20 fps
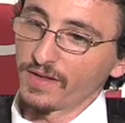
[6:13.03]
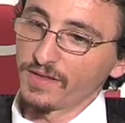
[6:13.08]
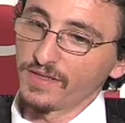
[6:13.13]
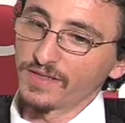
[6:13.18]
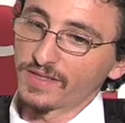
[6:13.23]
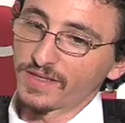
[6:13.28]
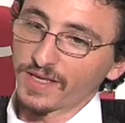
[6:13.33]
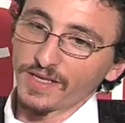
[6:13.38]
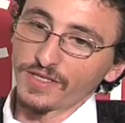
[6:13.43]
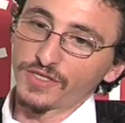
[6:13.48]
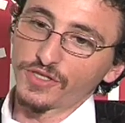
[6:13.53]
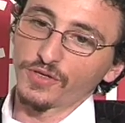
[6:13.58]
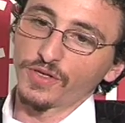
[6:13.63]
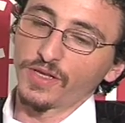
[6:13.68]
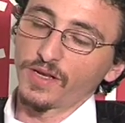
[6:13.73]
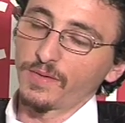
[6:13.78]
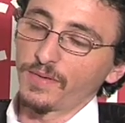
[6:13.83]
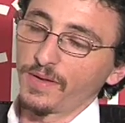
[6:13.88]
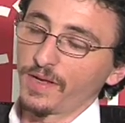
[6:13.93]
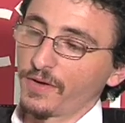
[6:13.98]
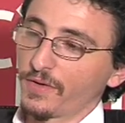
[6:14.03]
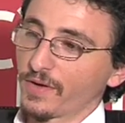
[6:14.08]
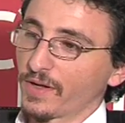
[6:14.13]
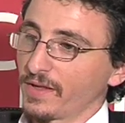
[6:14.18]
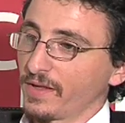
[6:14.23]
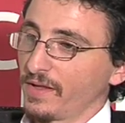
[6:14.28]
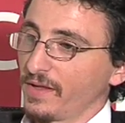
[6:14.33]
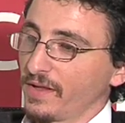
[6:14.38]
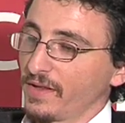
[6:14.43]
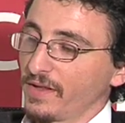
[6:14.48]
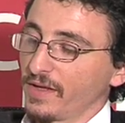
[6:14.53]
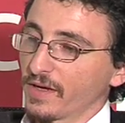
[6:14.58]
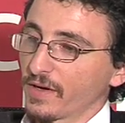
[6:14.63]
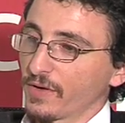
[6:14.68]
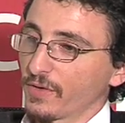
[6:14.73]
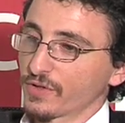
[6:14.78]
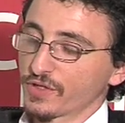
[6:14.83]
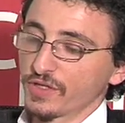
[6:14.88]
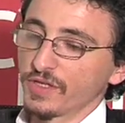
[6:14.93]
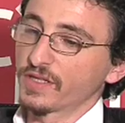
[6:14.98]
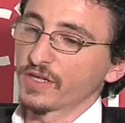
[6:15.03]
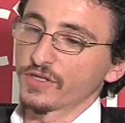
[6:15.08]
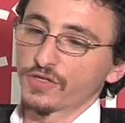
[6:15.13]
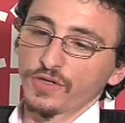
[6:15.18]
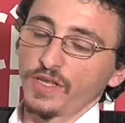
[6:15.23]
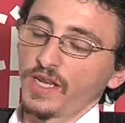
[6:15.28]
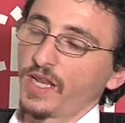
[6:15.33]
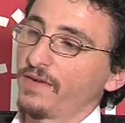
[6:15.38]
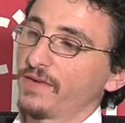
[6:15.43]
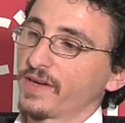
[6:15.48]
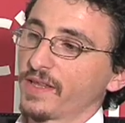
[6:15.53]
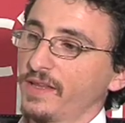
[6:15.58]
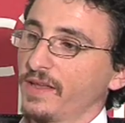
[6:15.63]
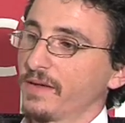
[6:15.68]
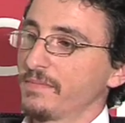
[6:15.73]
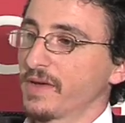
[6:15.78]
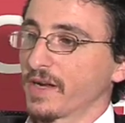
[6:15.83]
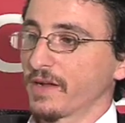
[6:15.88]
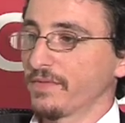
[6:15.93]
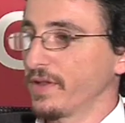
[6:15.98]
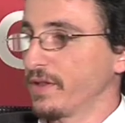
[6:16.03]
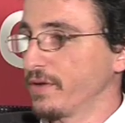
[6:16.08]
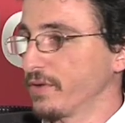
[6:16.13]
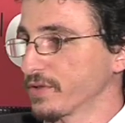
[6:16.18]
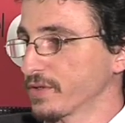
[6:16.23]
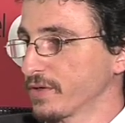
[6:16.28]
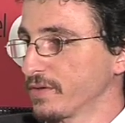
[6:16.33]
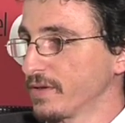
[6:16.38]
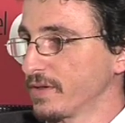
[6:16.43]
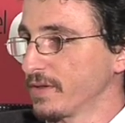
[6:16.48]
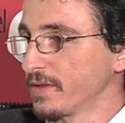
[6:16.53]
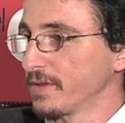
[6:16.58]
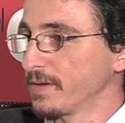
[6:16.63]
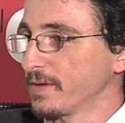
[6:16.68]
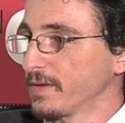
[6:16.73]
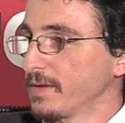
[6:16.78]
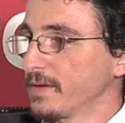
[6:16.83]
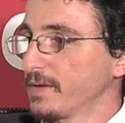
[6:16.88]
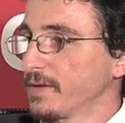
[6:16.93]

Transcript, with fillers: L'intreccio della pellicola di, di Carloccio, l'intreccio di Laverty è meraviglioso. Per cui